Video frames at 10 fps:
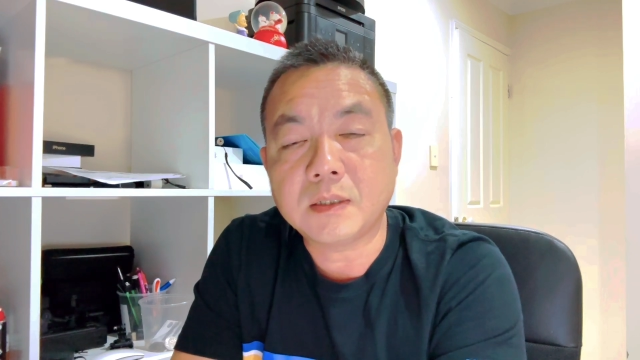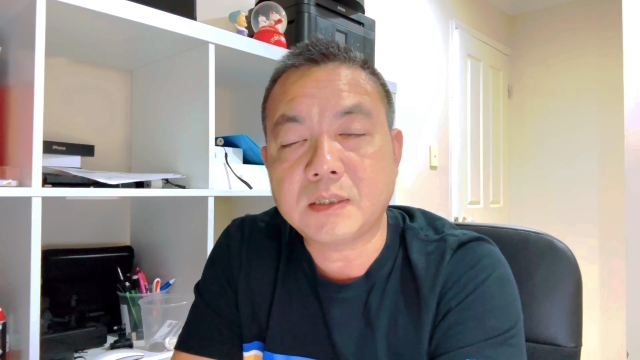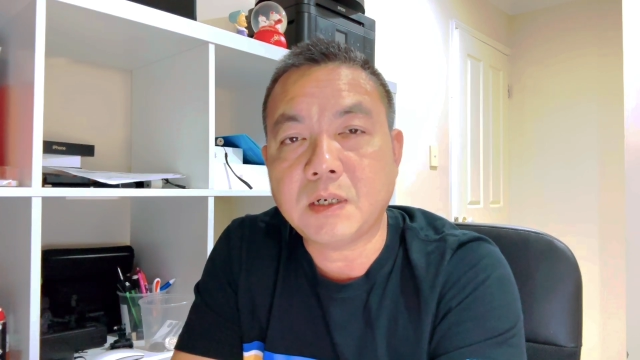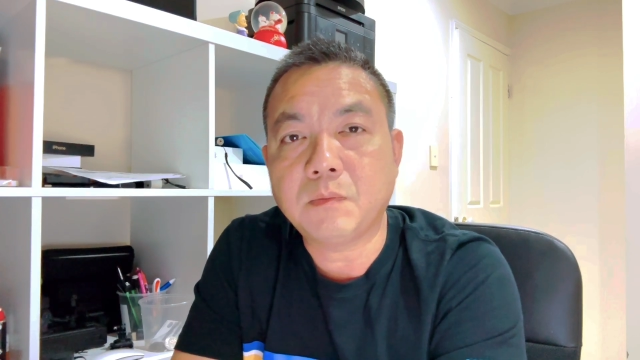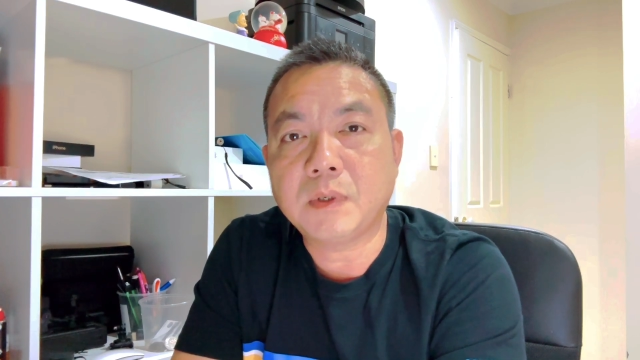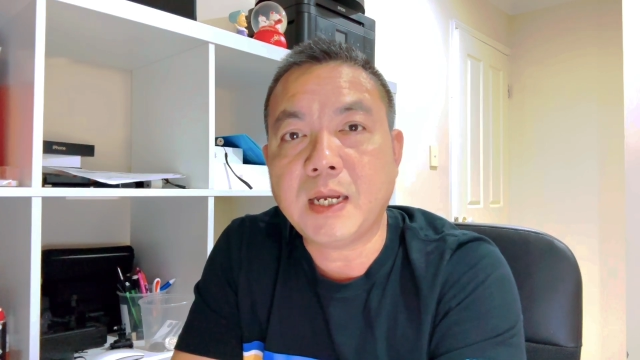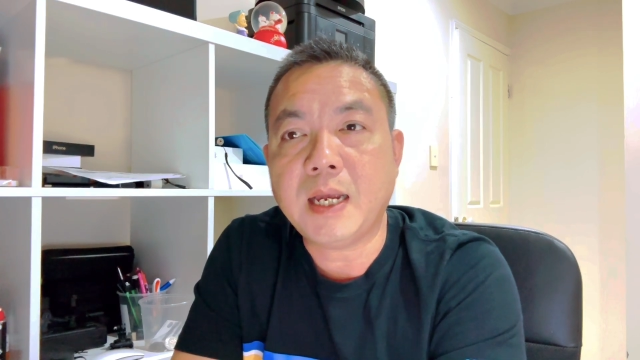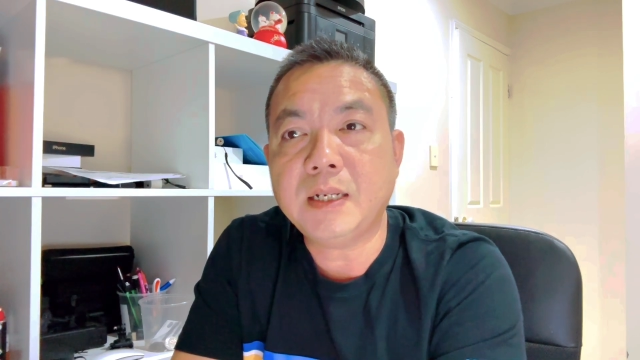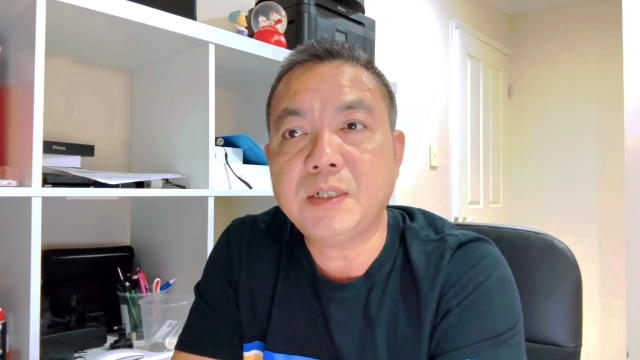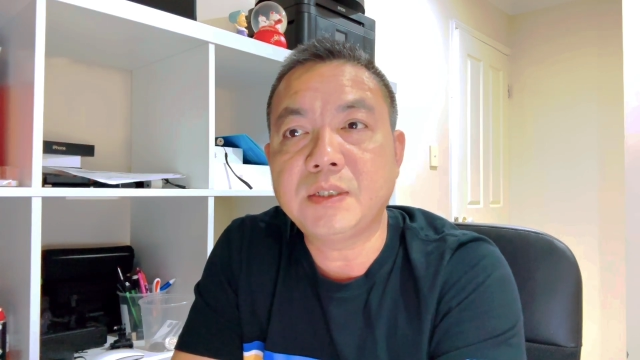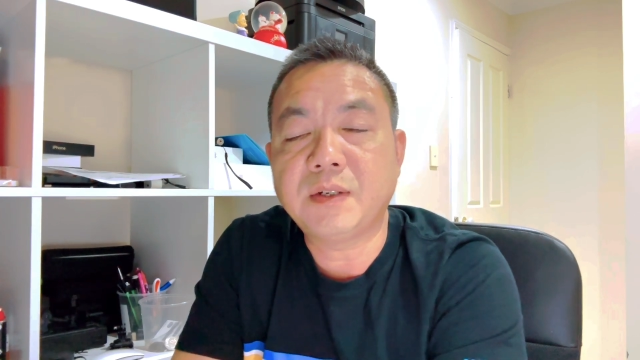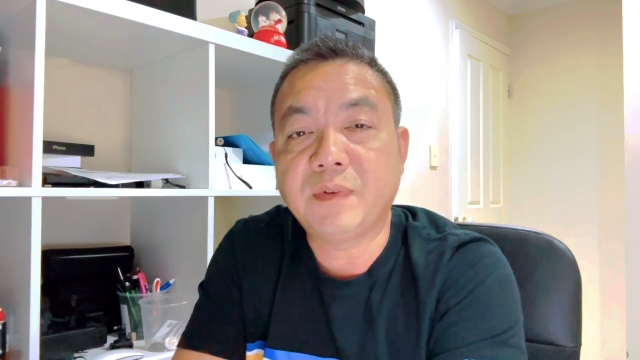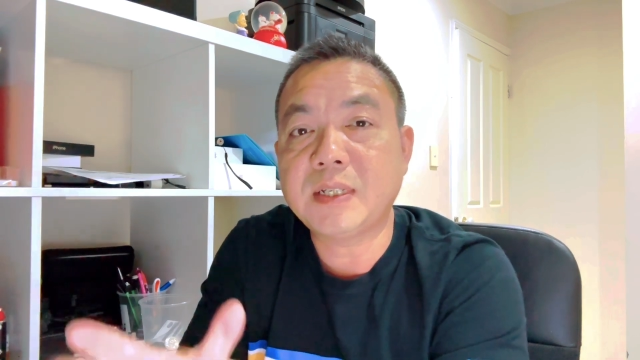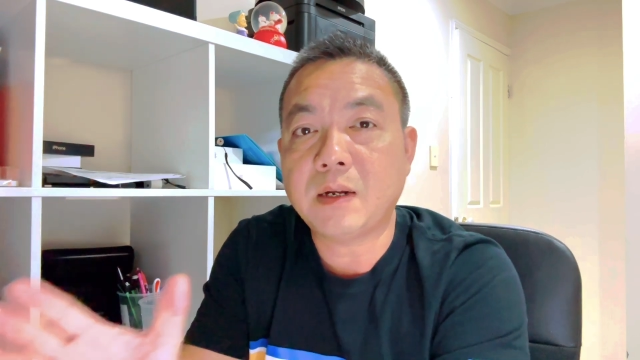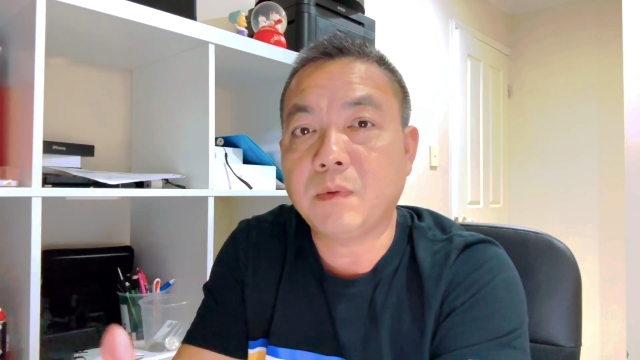trong cái chương trình
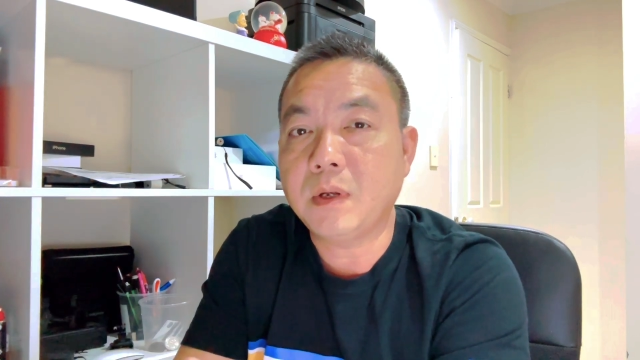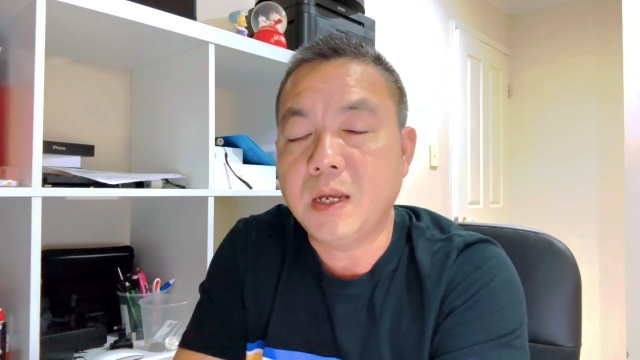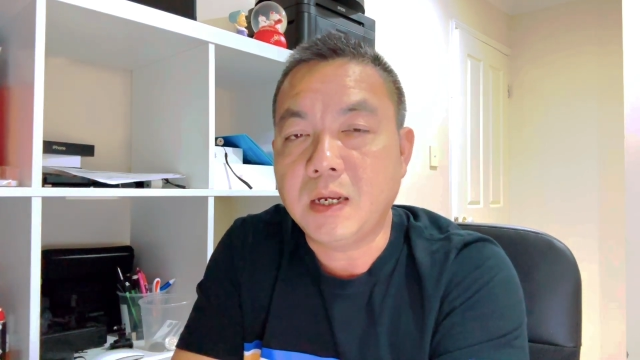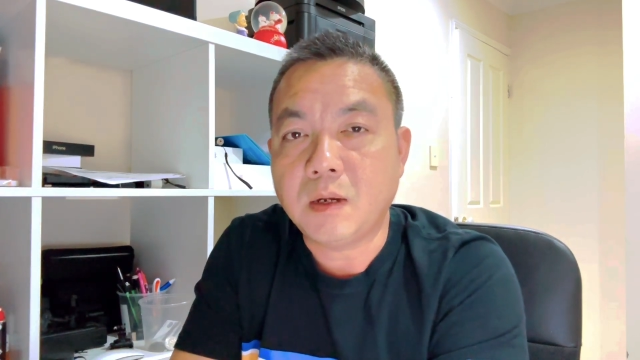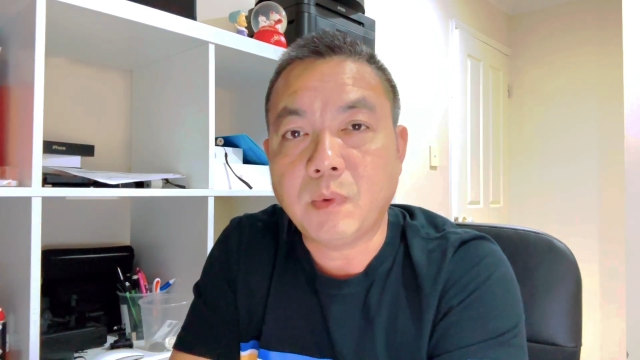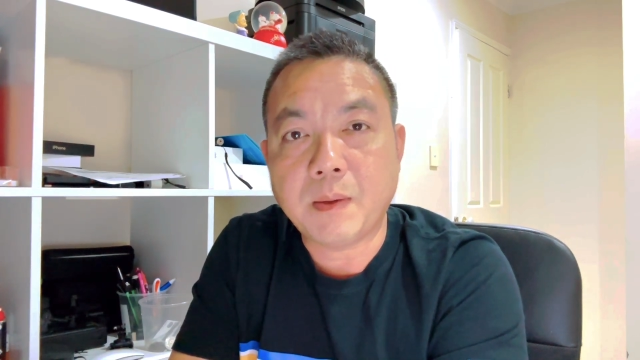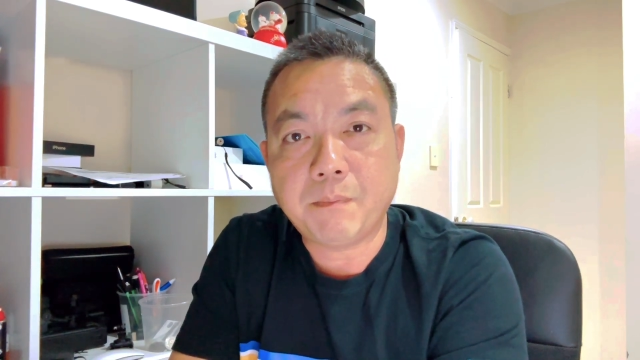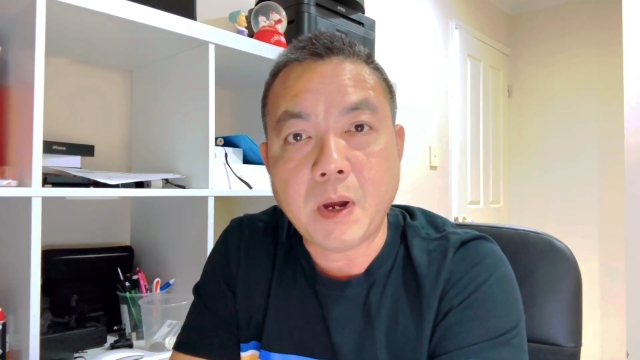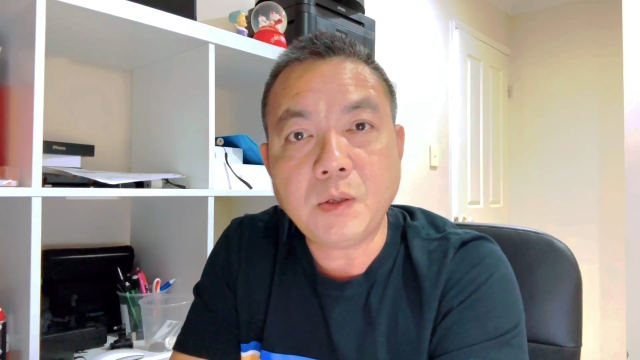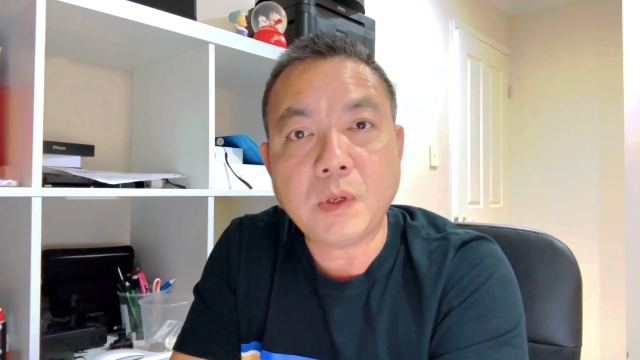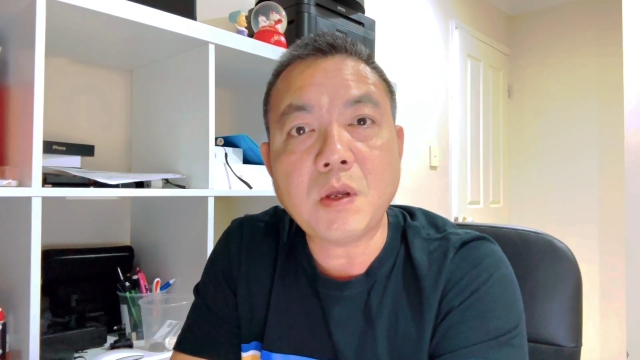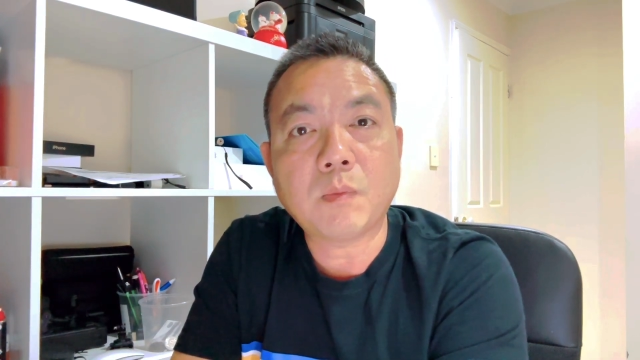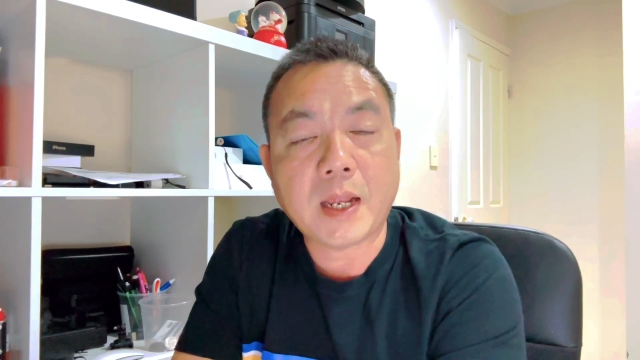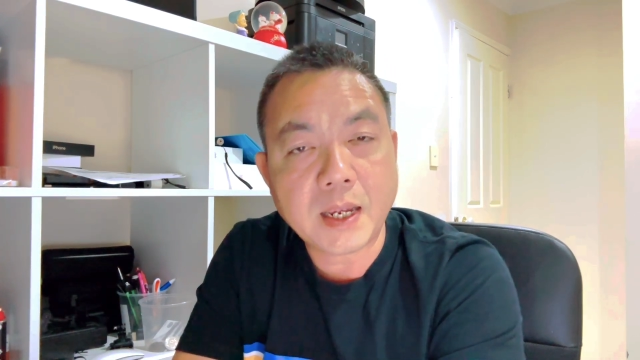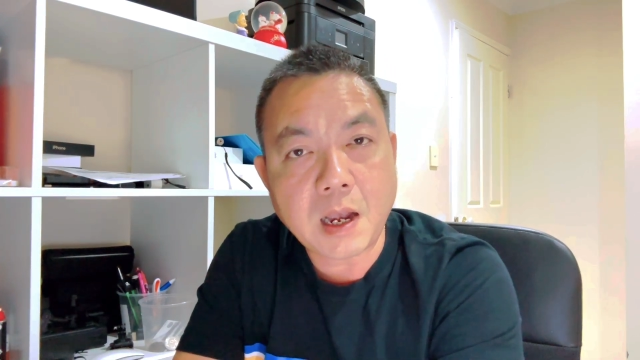visa nông nghiệp mới tuyển
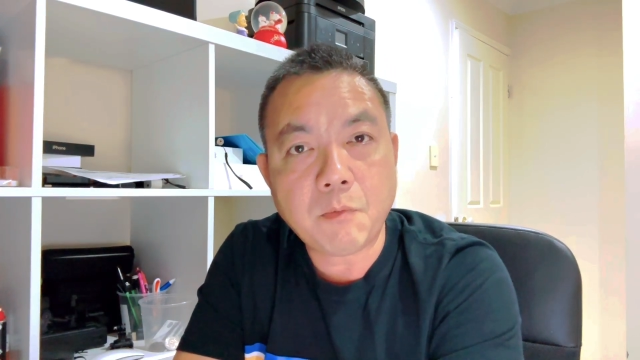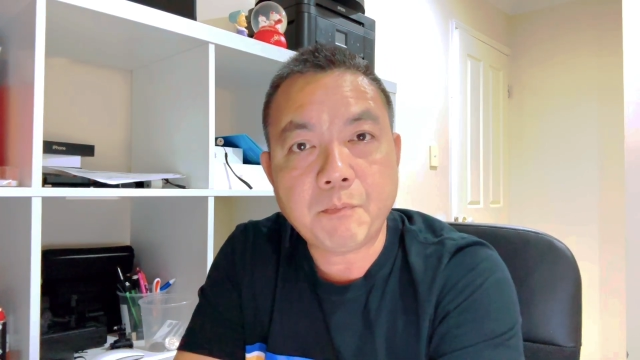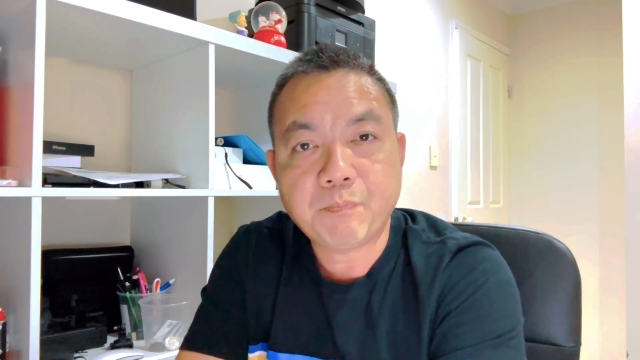dụng này hay không?